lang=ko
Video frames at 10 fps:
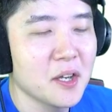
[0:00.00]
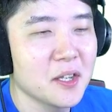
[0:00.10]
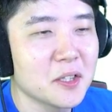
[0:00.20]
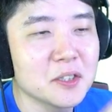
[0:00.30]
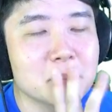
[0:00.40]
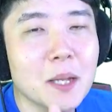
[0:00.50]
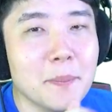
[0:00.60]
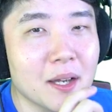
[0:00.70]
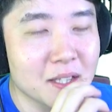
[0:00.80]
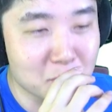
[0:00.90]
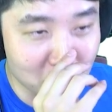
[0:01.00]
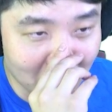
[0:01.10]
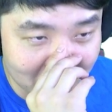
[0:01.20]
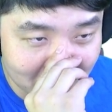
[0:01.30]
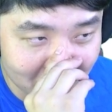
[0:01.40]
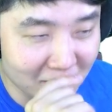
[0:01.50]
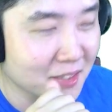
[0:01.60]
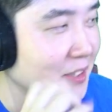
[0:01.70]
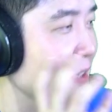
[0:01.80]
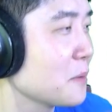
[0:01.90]
에, 이건 음란마귀 쪽은 아니.
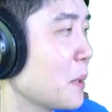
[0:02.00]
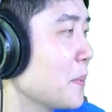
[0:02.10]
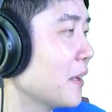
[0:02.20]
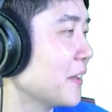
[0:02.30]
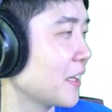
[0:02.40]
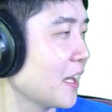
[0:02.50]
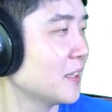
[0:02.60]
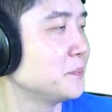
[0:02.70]
됐어, 변명 안 될게.